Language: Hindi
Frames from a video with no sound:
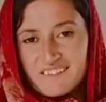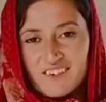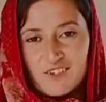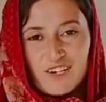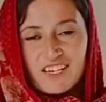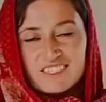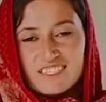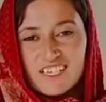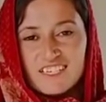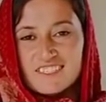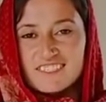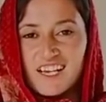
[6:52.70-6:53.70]
हुए हैं ये
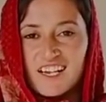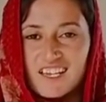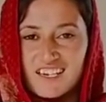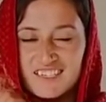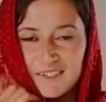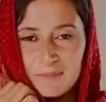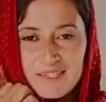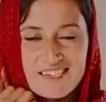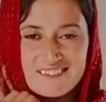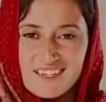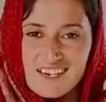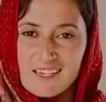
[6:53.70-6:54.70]
इस साल के लिए पिछले
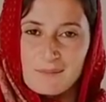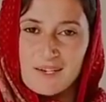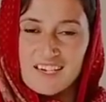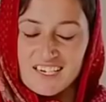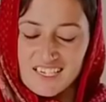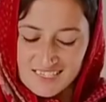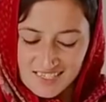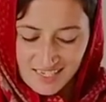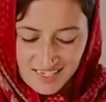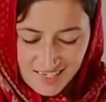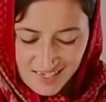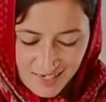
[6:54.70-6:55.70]
साल के मैंने लिए थे
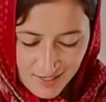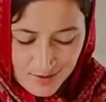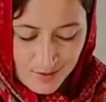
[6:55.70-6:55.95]
तो